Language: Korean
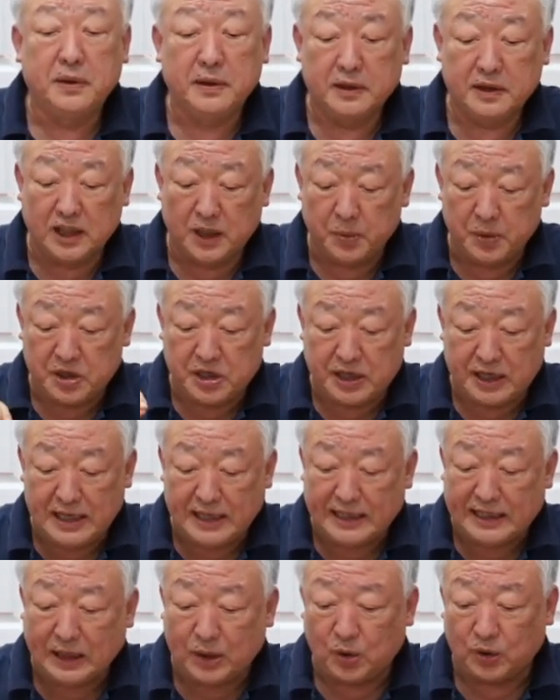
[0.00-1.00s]
그러면
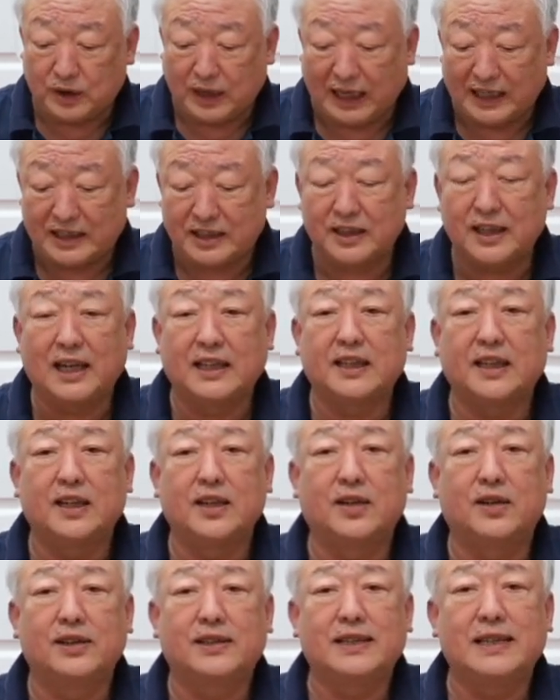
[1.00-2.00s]
실제로 다스려야
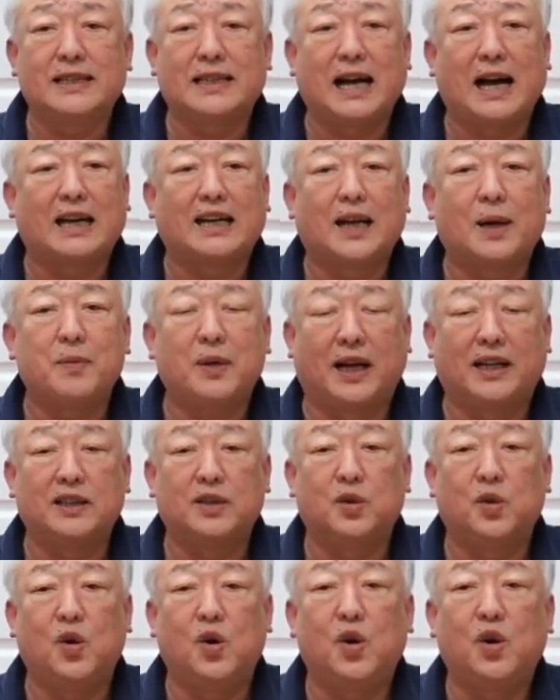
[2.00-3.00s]
되는 것은 사람이
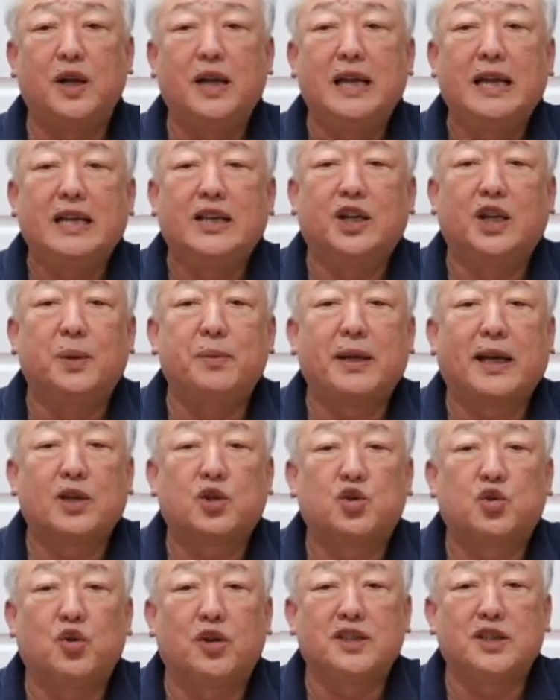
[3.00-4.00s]
아니고 여러분에게
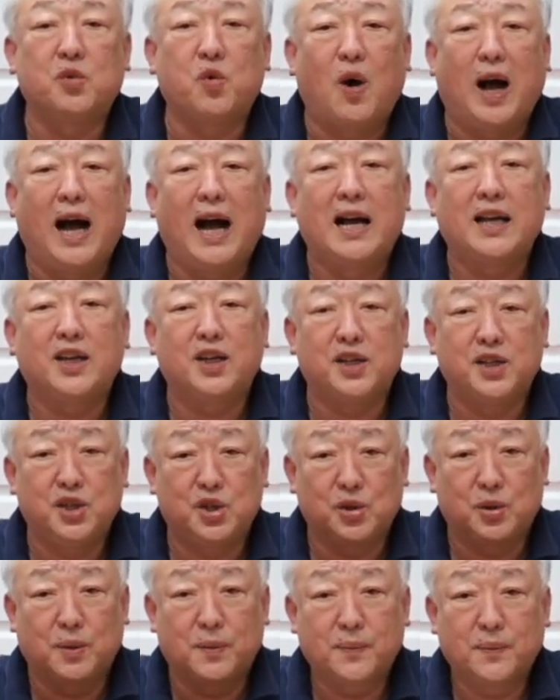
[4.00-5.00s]
주어진
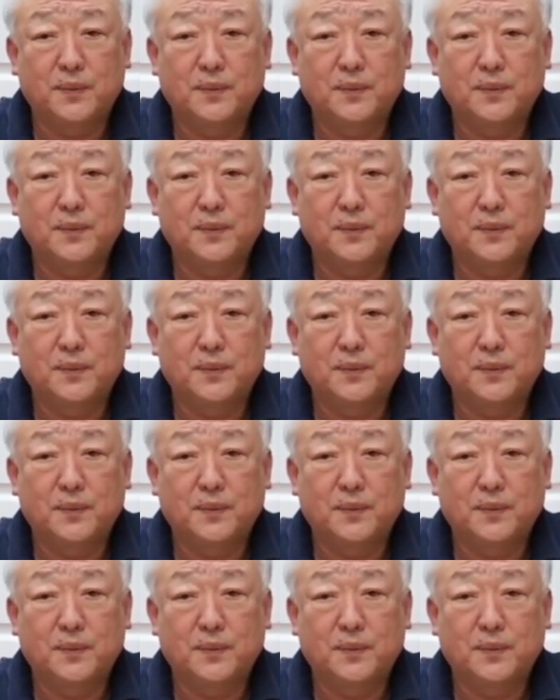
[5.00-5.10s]
환경이죠.